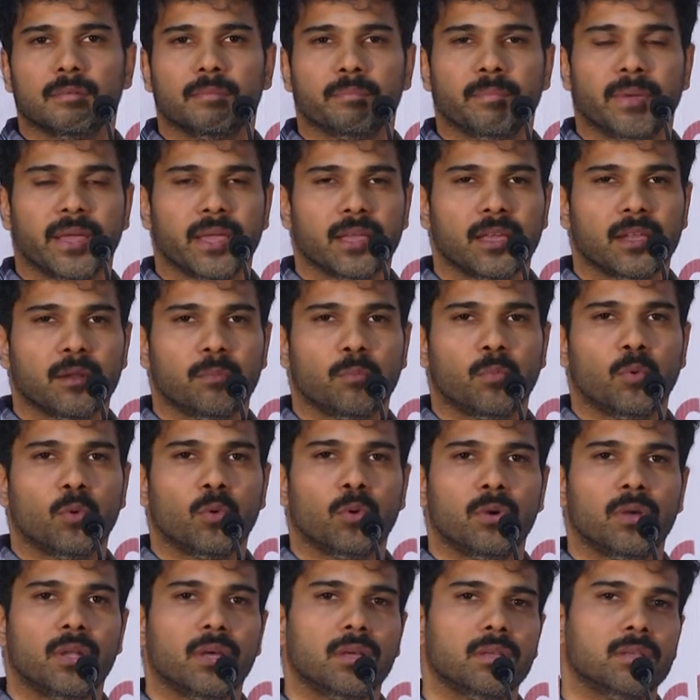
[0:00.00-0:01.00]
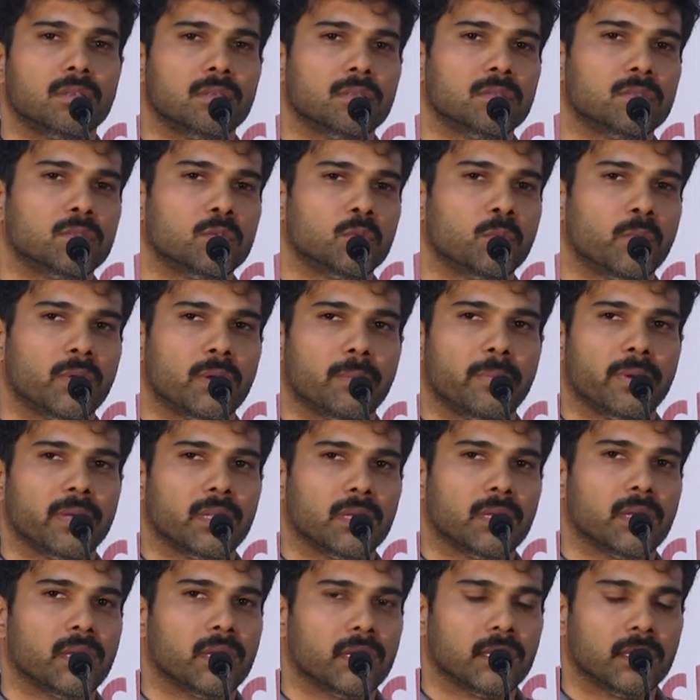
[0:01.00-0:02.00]
பயங்கர போல்டாக சூப்பராக
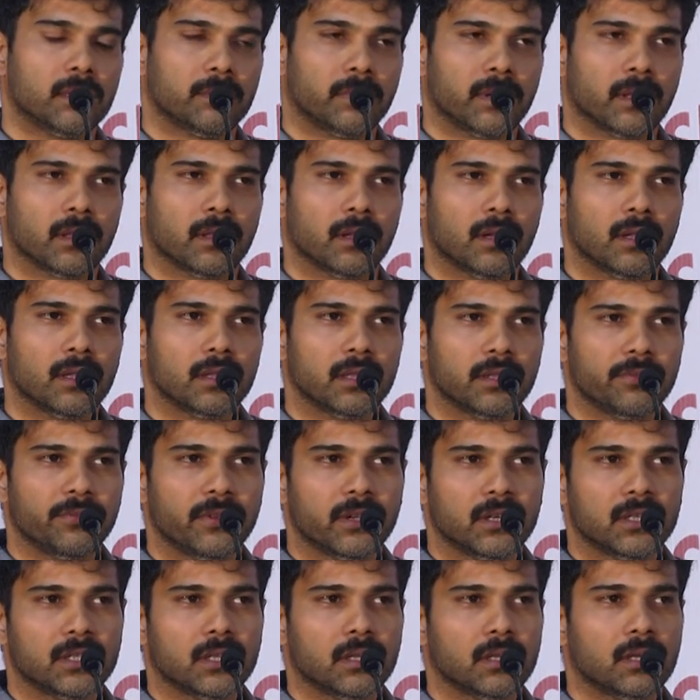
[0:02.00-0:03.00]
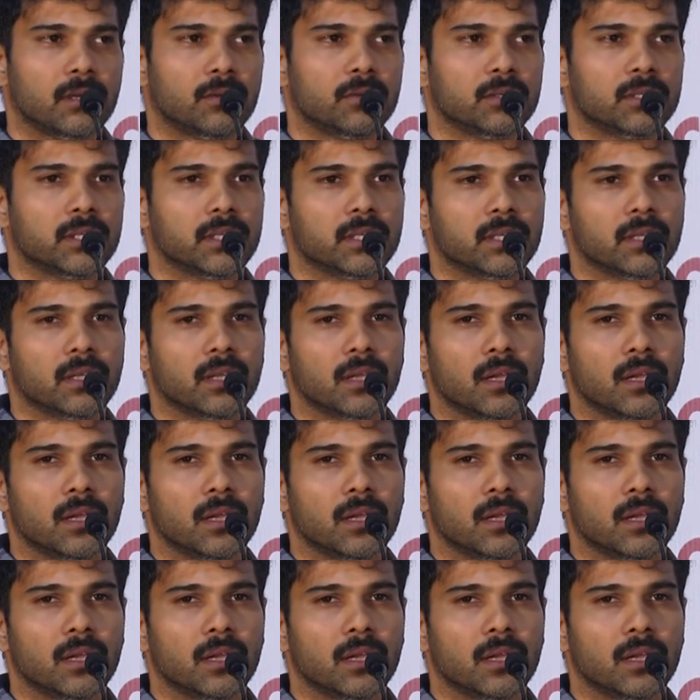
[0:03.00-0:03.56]
பண்ணியிருக்காங்க இந்த படத்தில் திவ்யான்ஷா கௌஷிக்